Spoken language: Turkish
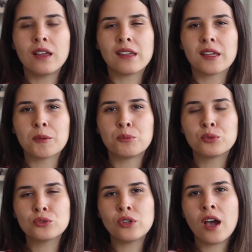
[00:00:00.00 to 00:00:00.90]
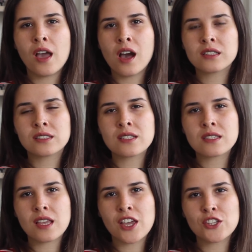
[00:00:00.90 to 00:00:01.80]
Ee, bunu
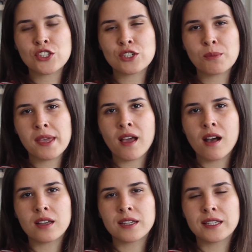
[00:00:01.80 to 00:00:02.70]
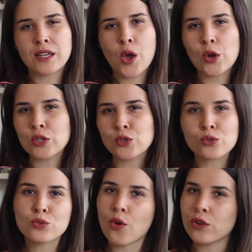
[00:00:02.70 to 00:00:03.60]
hayatınıza geçirmek e, öyle
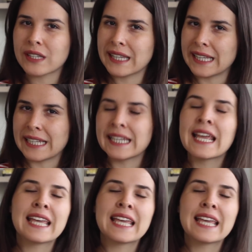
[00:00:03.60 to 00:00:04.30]
çok zor değil.